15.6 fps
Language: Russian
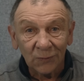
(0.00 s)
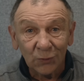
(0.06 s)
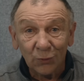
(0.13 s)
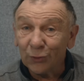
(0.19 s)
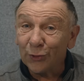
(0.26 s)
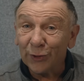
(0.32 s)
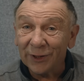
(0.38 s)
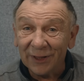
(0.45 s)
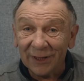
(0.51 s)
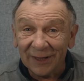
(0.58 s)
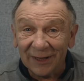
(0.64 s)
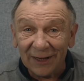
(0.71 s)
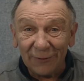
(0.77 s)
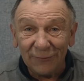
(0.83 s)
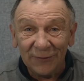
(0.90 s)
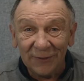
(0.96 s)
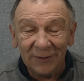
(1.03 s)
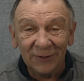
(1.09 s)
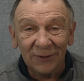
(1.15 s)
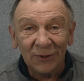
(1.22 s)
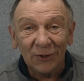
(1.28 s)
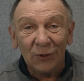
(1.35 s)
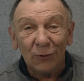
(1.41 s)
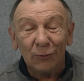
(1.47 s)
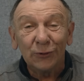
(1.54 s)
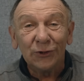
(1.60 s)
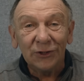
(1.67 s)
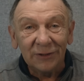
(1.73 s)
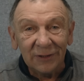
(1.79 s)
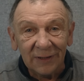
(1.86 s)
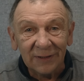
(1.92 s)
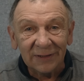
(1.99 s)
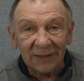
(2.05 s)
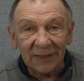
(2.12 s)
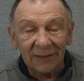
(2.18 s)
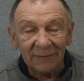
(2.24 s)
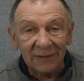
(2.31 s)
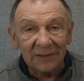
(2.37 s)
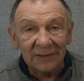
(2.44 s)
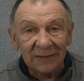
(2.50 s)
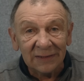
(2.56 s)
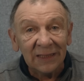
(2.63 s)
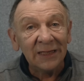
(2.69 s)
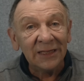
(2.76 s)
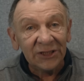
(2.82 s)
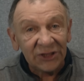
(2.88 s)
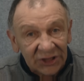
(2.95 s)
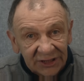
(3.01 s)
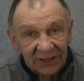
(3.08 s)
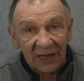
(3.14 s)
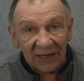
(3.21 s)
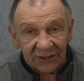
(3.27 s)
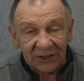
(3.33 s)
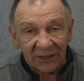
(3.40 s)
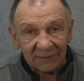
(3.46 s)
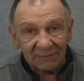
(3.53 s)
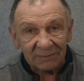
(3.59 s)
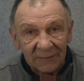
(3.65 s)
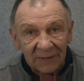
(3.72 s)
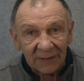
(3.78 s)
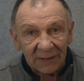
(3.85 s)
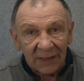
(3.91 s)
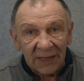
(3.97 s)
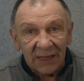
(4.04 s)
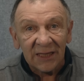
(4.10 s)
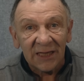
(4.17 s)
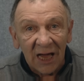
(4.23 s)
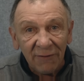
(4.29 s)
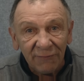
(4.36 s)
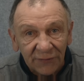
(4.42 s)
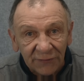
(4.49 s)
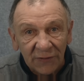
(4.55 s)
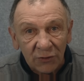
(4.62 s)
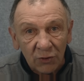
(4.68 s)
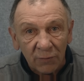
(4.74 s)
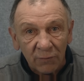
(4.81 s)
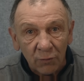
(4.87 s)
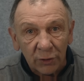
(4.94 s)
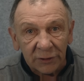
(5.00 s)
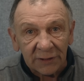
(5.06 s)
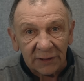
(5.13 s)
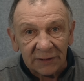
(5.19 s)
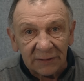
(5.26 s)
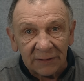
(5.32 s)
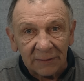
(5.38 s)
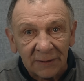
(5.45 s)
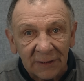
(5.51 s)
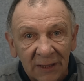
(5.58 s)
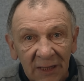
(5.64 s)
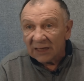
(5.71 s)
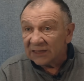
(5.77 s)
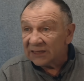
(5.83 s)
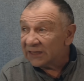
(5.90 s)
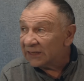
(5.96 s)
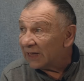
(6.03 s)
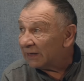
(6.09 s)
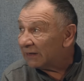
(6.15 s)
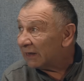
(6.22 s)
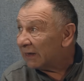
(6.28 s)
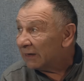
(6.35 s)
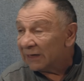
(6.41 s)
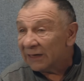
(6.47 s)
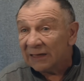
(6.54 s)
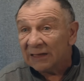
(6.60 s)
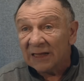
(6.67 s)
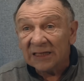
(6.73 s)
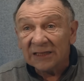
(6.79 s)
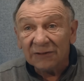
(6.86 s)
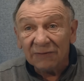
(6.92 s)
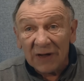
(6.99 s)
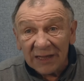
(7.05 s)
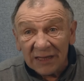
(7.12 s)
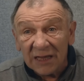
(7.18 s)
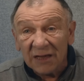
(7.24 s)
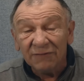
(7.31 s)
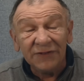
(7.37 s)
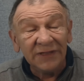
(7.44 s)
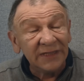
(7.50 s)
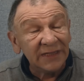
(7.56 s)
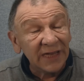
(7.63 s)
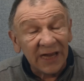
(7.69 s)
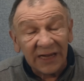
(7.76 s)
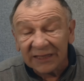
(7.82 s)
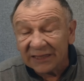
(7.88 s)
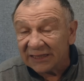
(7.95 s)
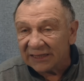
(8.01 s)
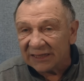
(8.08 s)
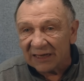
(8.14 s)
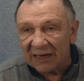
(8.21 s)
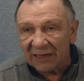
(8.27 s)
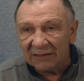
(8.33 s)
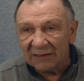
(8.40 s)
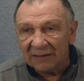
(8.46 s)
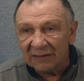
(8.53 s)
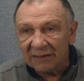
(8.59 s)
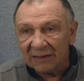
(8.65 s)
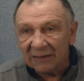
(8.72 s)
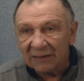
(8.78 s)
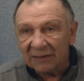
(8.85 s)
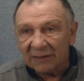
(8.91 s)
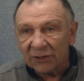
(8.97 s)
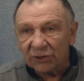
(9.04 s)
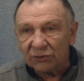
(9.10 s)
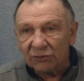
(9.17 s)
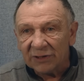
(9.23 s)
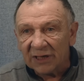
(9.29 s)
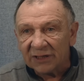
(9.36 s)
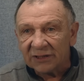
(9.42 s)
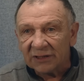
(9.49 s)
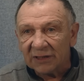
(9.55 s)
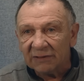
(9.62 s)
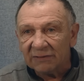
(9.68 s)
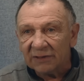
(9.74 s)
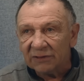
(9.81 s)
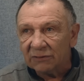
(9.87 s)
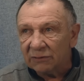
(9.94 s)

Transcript: Урок географии учительница говорит, знаешь, Яша, я в твоем возрасте знала название всех стран. На что Яша говорит,